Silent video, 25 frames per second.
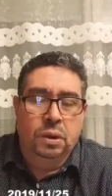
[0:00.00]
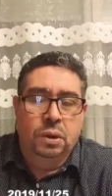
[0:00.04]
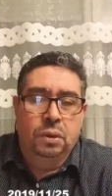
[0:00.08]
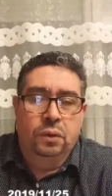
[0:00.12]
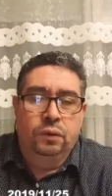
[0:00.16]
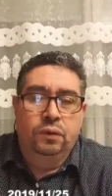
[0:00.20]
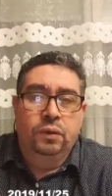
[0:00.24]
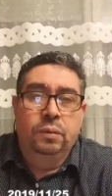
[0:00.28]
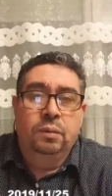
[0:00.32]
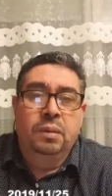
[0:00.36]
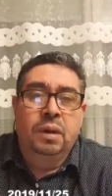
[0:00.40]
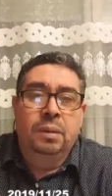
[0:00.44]

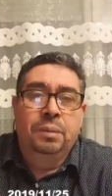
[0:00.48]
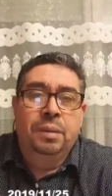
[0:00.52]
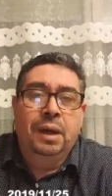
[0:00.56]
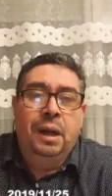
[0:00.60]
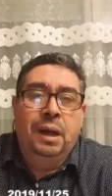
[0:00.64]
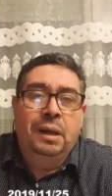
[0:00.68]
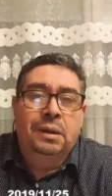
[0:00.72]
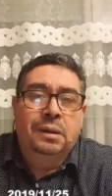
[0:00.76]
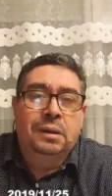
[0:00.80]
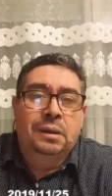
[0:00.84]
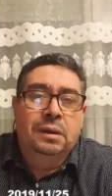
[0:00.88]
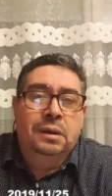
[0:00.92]
فيما
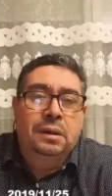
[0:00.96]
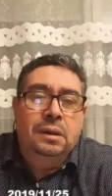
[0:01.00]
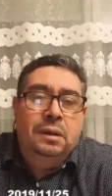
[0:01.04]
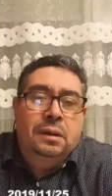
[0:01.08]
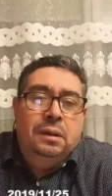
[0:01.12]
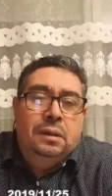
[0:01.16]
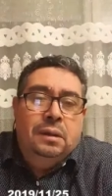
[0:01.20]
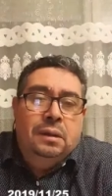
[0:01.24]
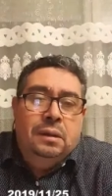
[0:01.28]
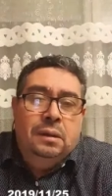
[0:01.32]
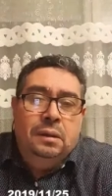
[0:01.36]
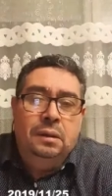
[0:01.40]
بعد
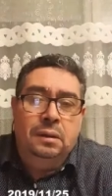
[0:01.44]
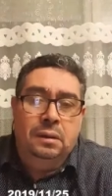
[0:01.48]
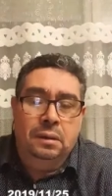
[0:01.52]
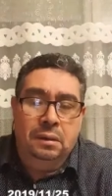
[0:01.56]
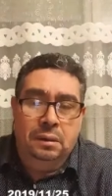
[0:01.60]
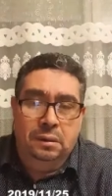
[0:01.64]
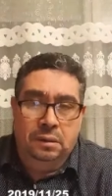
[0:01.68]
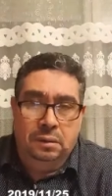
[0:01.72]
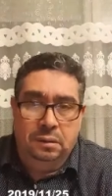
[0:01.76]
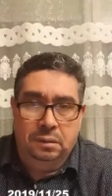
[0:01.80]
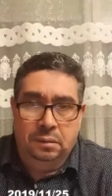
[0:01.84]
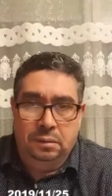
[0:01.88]

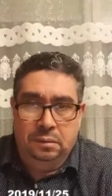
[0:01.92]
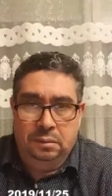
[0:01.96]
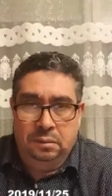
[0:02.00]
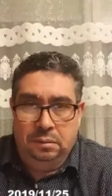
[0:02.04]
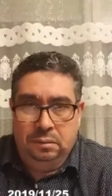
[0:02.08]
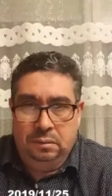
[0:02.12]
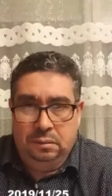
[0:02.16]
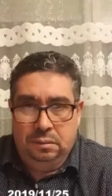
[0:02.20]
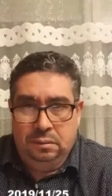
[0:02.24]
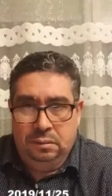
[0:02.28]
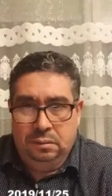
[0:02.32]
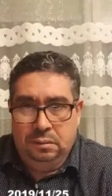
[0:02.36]
آه،
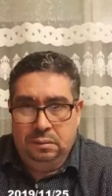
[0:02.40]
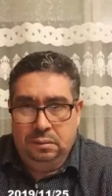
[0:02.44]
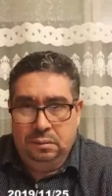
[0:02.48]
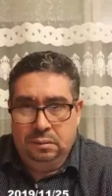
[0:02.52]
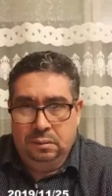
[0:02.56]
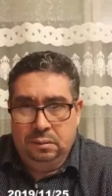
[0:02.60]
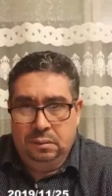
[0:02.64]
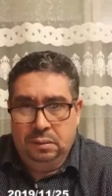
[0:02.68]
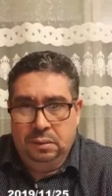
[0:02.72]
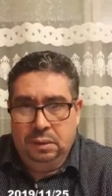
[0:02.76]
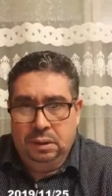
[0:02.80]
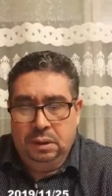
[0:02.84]

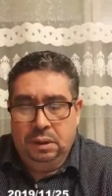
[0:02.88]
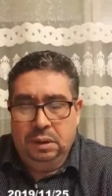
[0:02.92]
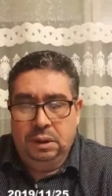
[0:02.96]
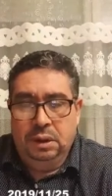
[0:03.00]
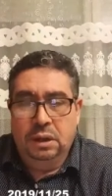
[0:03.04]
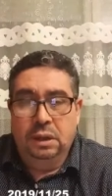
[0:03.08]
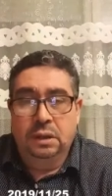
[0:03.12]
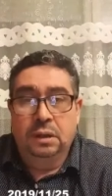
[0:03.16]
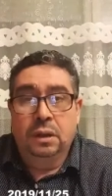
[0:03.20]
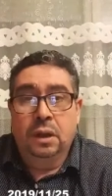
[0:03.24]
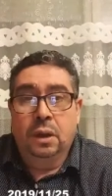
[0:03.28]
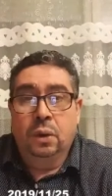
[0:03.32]

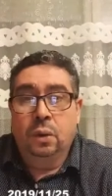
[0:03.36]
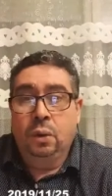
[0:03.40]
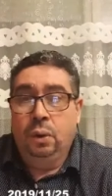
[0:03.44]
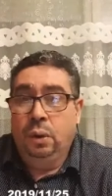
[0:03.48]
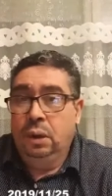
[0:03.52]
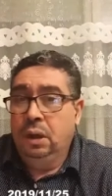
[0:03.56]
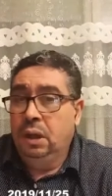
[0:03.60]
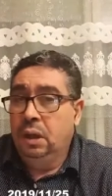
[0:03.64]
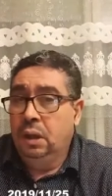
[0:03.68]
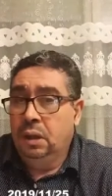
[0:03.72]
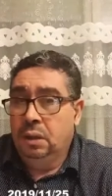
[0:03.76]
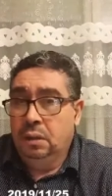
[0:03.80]
كي داروا
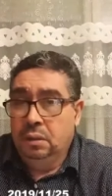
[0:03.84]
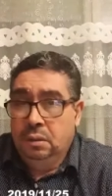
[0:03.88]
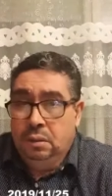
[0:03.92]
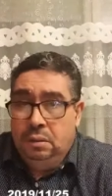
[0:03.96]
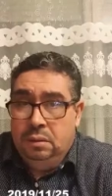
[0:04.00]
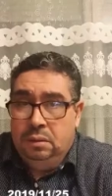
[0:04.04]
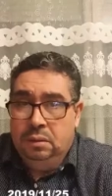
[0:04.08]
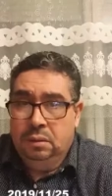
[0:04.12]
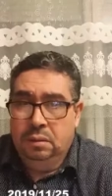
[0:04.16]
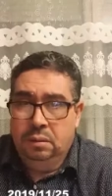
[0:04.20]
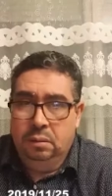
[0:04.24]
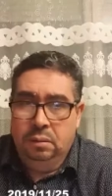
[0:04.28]
عليه
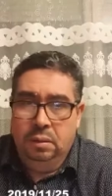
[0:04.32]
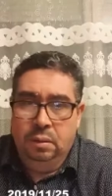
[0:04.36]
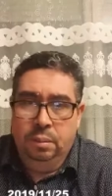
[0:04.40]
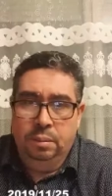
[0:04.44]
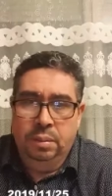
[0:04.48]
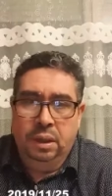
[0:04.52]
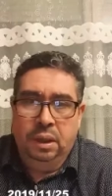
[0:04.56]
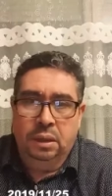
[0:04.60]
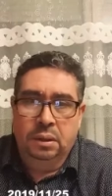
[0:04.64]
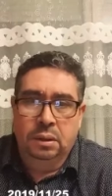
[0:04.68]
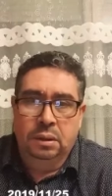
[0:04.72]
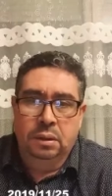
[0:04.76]
من
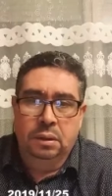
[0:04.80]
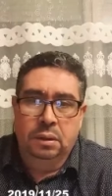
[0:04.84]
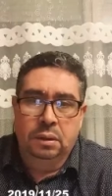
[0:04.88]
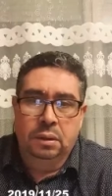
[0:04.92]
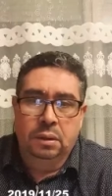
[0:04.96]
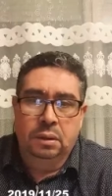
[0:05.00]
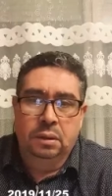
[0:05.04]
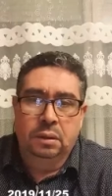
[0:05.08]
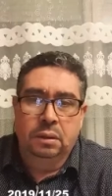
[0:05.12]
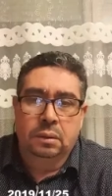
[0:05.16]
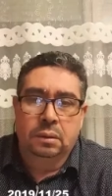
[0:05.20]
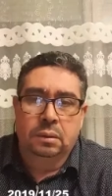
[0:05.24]
بعد
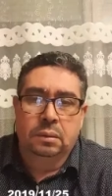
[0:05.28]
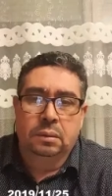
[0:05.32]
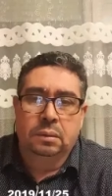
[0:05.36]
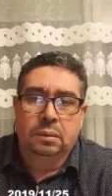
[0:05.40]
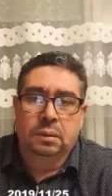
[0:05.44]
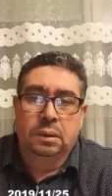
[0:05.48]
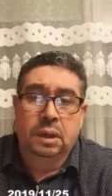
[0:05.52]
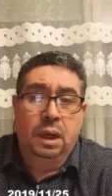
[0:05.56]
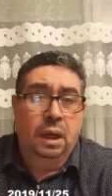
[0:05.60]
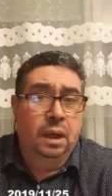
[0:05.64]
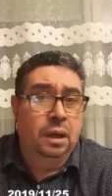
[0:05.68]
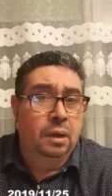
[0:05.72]
آه،
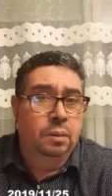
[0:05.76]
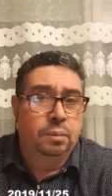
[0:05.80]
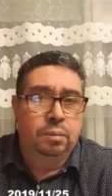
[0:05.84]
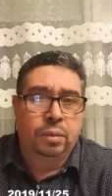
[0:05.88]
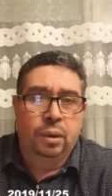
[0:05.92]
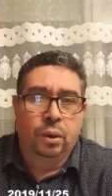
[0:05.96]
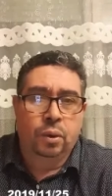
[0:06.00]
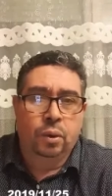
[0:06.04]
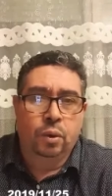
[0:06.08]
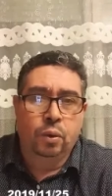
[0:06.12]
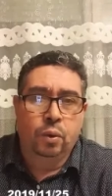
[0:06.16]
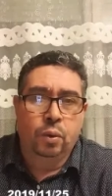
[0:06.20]
نحاهم
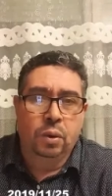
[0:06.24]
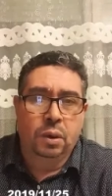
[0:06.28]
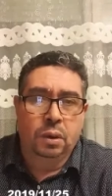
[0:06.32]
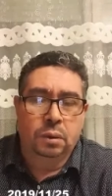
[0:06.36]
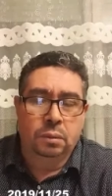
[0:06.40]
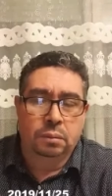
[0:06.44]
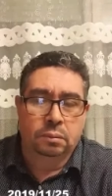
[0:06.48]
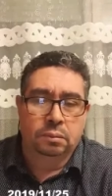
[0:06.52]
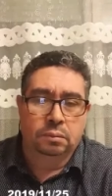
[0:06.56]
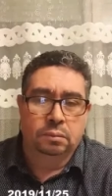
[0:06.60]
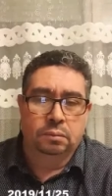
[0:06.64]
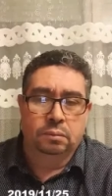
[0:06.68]
بالقوه
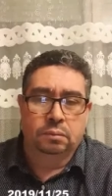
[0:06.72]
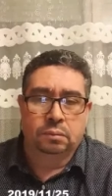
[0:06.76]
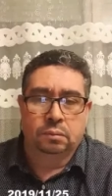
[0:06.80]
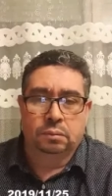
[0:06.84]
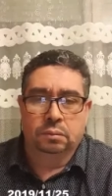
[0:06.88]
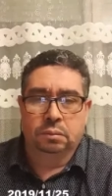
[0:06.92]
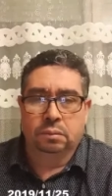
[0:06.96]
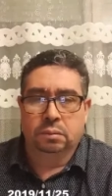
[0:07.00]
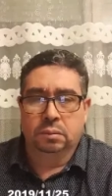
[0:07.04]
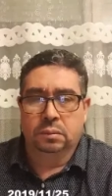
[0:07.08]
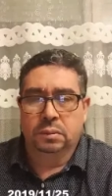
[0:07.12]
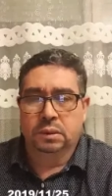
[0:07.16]

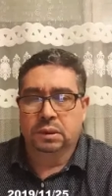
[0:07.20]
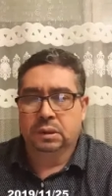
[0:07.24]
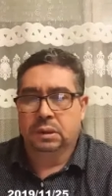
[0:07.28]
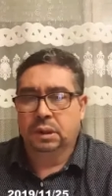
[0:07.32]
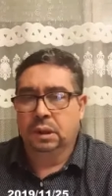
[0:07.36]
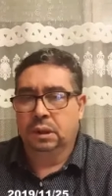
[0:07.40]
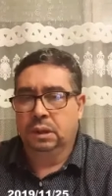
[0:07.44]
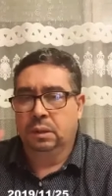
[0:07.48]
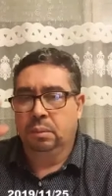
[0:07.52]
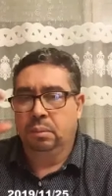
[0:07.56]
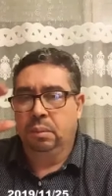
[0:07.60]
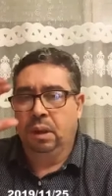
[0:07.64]

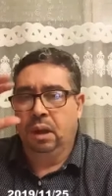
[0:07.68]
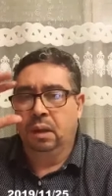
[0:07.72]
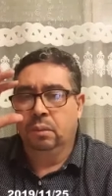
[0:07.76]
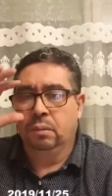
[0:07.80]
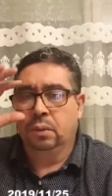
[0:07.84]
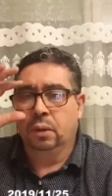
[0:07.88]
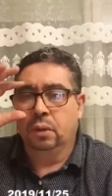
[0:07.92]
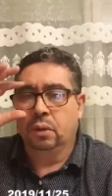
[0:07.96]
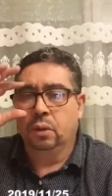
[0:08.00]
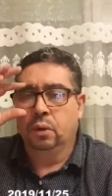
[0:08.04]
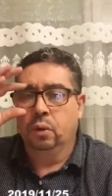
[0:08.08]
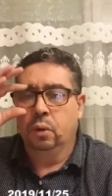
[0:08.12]
استخدم معاهم
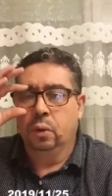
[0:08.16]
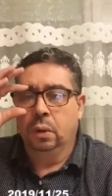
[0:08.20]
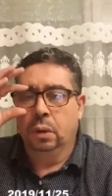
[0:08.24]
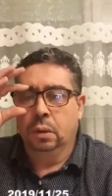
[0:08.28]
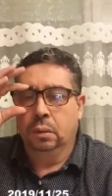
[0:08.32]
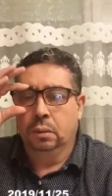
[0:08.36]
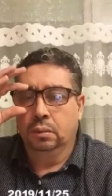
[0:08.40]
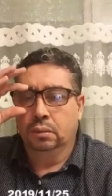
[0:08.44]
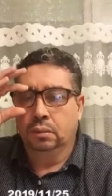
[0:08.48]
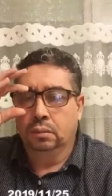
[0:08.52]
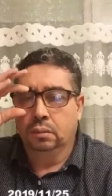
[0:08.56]
القوه